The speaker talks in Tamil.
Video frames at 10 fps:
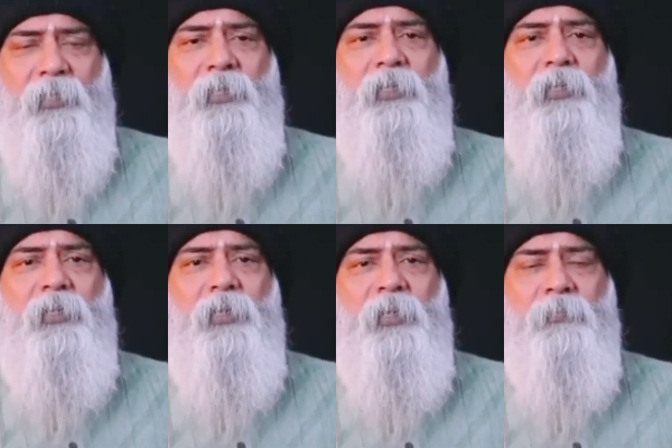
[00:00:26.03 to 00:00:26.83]
ஐயா
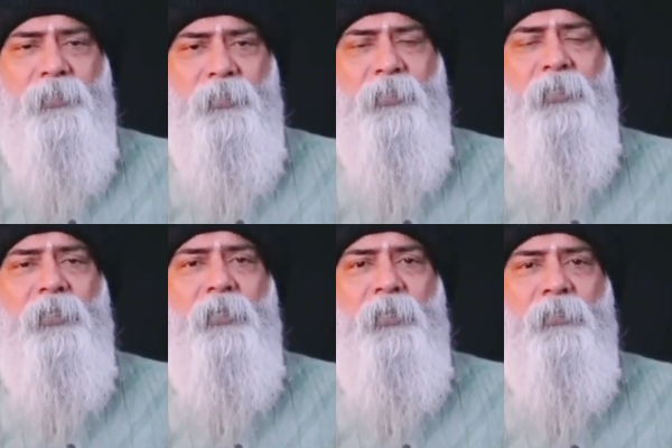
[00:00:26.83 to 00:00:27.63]

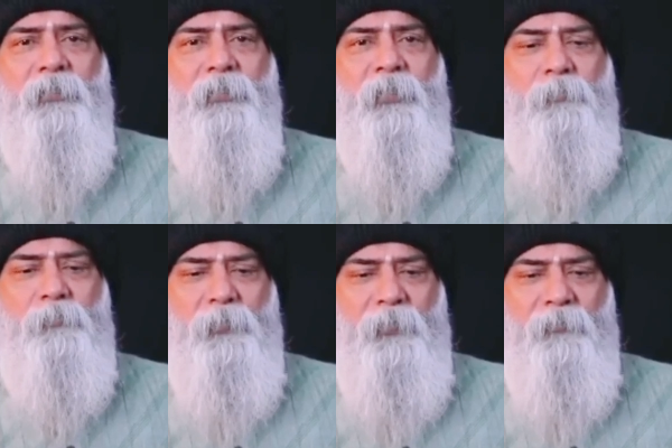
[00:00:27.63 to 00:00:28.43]
அப்டக்கிள்லேருந்து
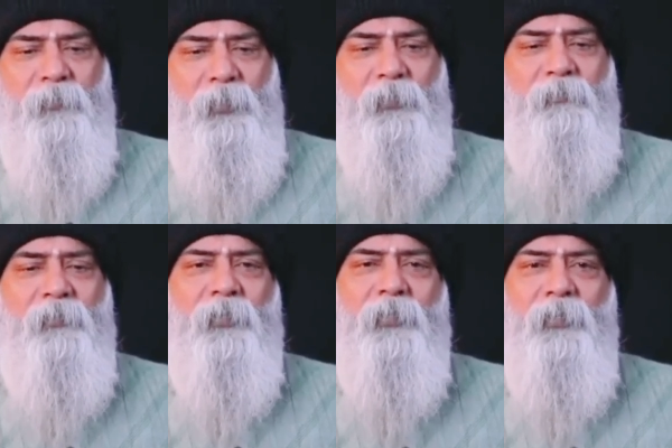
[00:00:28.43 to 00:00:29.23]
எப்படி வெளியில்
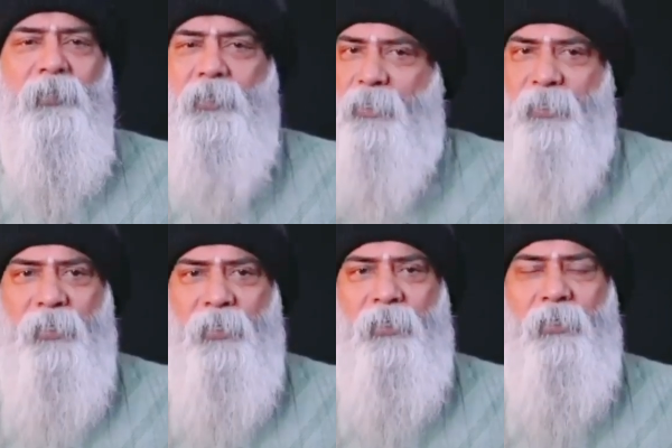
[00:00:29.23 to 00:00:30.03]
வர்றதுன்னு
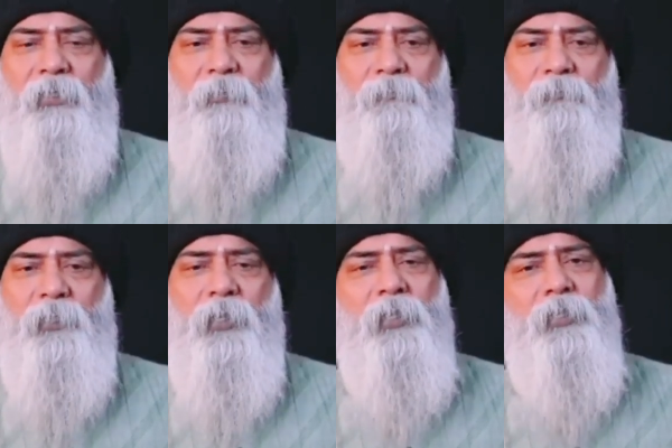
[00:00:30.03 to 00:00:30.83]
கேட்குறீங்க
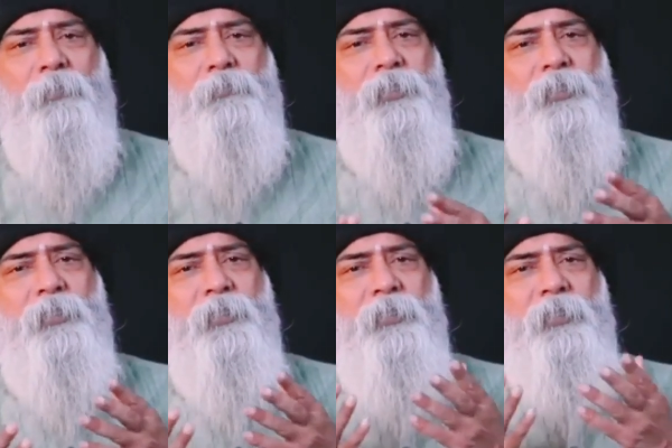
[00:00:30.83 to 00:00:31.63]
ஆனால் அந்த
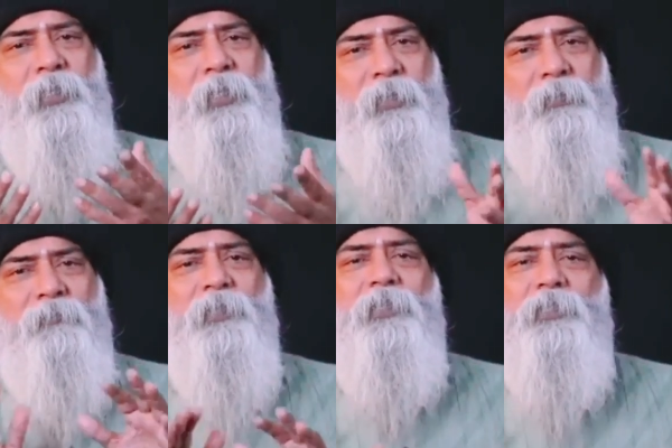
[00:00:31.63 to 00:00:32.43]
அப்டக்கிள்
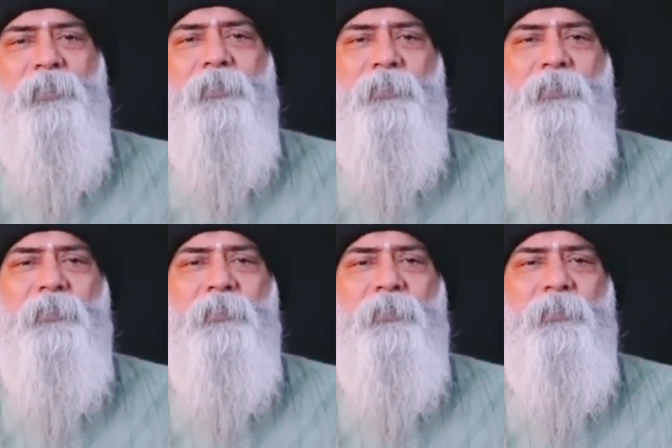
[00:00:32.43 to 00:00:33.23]
ஏன் வந்துச்சுன்னு
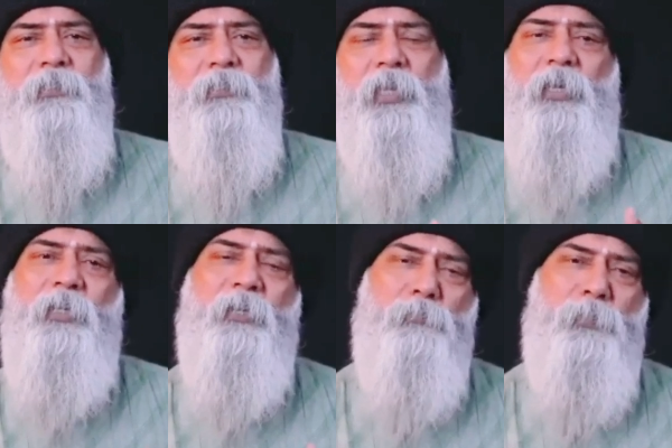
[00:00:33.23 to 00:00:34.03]

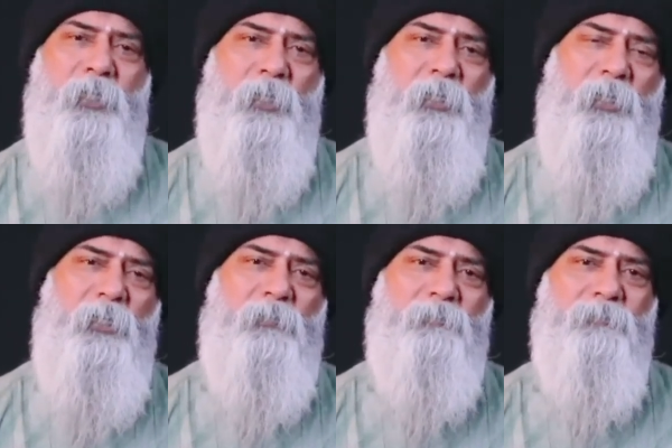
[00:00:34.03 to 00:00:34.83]
யாரும் கேட்க
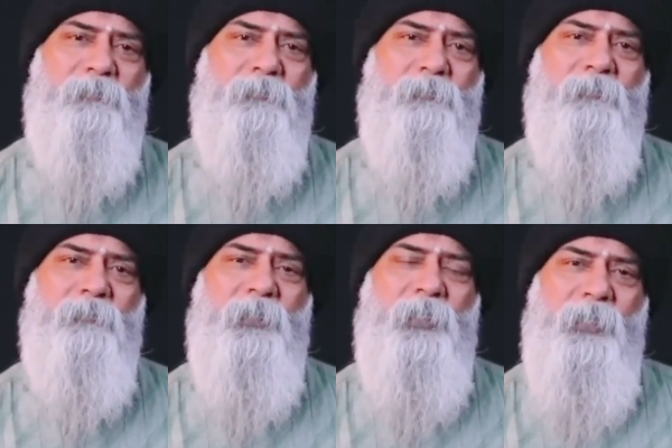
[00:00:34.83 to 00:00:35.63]
மாட்டீங்களே
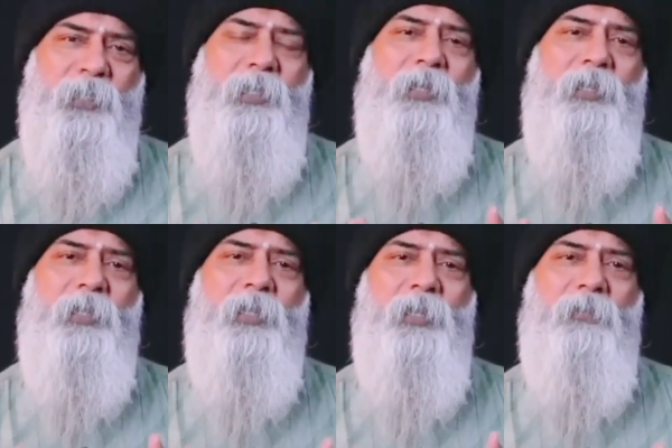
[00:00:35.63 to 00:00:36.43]
இந்த ஏங்கிற
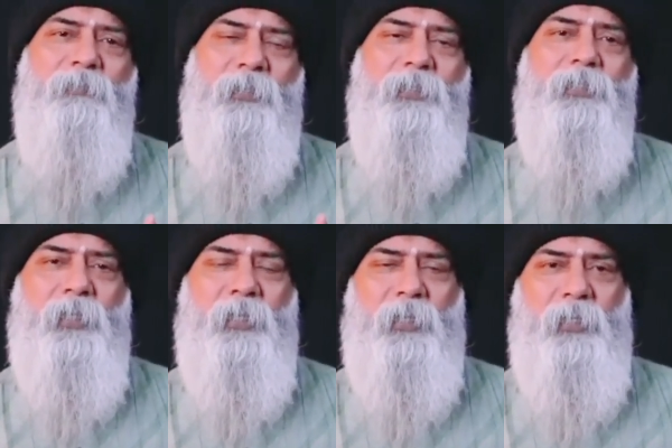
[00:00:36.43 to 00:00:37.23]
கேள்வி
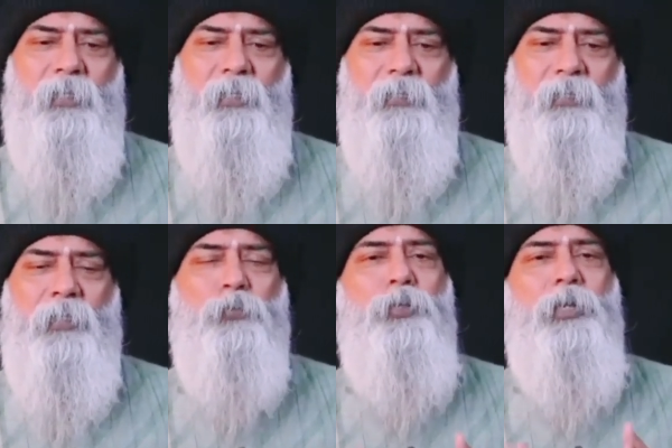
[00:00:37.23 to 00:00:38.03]
வந்துட்டாலே
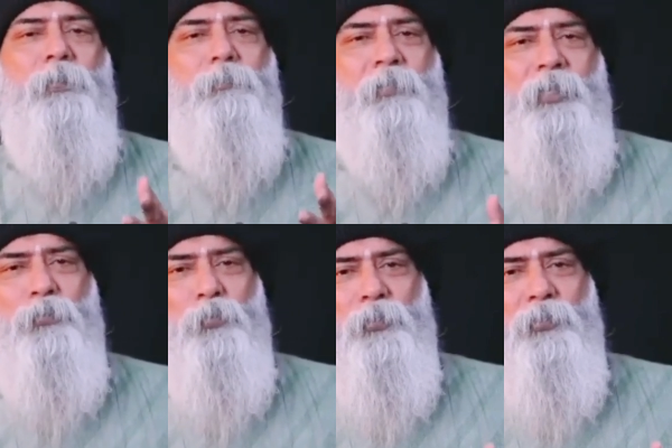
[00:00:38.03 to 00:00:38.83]
அதுக்குண்டான
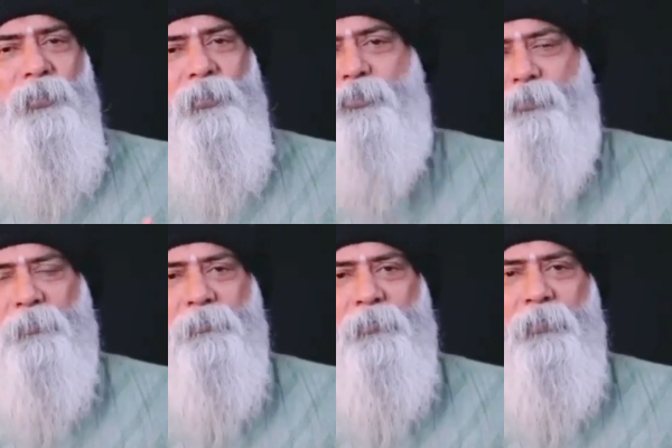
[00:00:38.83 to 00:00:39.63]
பதில் உங்களுக்கு
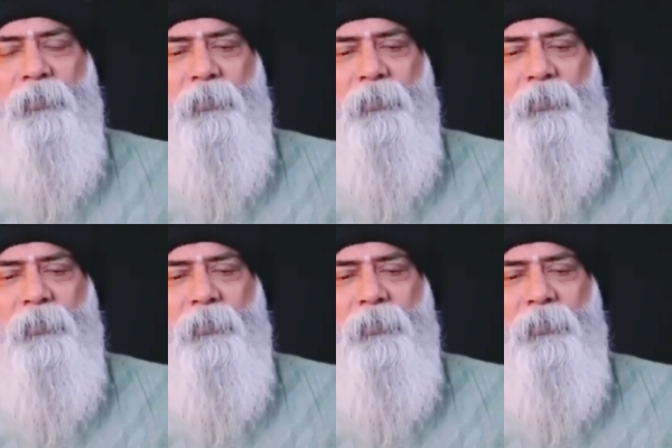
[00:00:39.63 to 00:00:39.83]
தெரிஞ்சிடும்